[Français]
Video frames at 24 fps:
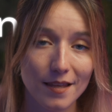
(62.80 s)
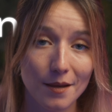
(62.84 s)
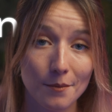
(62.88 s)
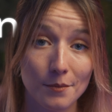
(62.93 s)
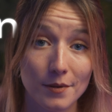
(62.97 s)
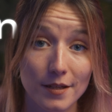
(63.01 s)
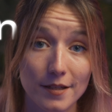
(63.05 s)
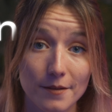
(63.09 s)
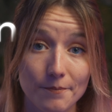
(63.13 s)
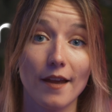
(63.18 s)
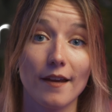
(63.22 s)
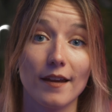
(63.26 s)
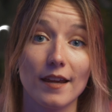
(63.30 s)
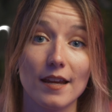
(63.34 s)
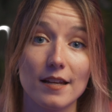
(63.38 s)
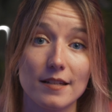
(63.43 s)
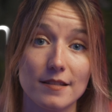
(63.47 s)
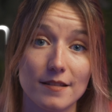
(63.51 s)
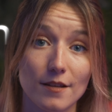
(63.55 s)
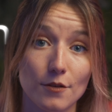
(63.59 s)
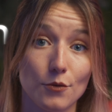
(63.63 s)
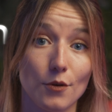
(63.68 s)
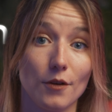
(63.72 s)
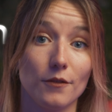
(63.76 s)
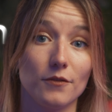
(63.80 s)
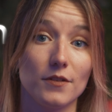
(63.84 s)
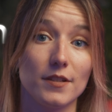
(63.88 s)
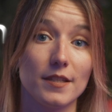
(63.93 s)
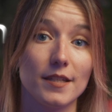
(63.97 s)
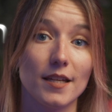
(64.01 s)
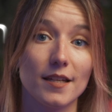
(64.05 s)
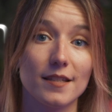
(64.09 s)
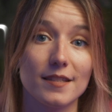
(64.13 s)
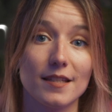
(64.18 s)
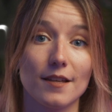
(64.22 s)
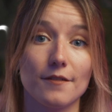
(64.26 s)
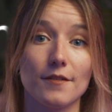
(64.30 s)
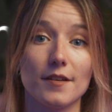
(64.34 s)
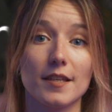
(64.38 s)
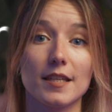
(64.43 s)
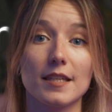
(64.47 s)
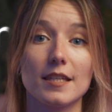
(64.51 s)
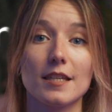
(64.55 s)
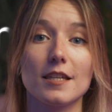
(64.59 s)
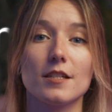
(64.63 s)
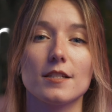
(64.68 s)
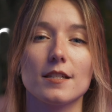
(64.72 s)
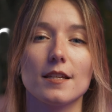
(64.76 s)
Sablé, un réalisateur vidéaste avec
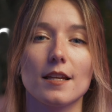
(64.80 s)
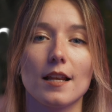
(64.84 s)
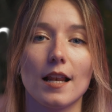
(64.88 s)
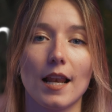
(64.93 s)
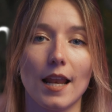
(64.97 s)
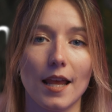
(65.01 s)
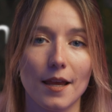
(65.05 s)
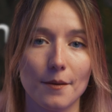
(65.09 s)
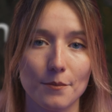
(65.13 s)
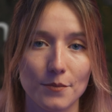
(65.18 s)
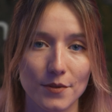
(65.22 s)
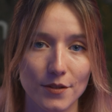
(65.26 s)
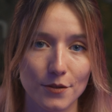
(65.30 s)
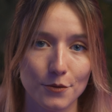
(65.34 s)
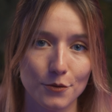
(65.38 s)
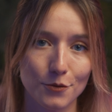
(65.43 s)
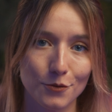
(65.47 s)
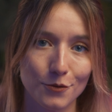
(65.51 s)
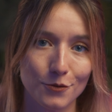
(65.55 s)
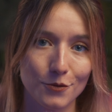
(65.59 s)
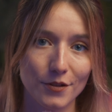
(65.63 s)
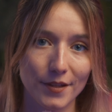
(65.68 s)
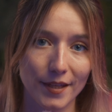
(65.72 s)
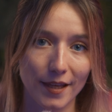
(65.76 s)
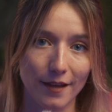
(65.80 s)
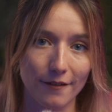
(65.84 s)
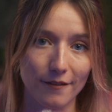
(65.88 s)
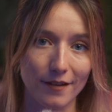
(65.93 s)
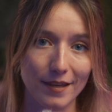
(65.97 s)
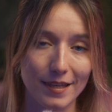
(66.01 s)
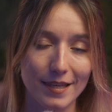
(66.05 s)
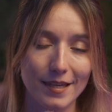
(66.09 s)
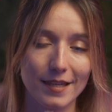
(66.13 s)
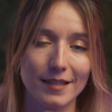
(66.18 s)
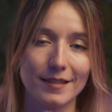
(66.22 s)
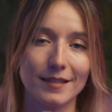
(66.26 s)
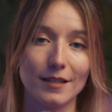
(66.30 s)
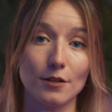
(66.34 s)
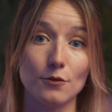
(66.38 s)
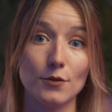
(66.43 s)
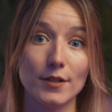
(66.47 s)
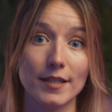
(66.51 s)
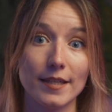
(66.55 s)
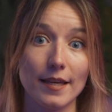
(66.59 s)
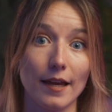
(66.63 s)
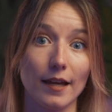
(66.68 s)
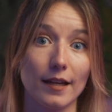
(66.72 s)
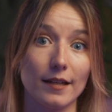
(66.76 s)
qui j'ai l'habitude de travailler. C'est lui
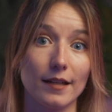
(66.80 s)
qui a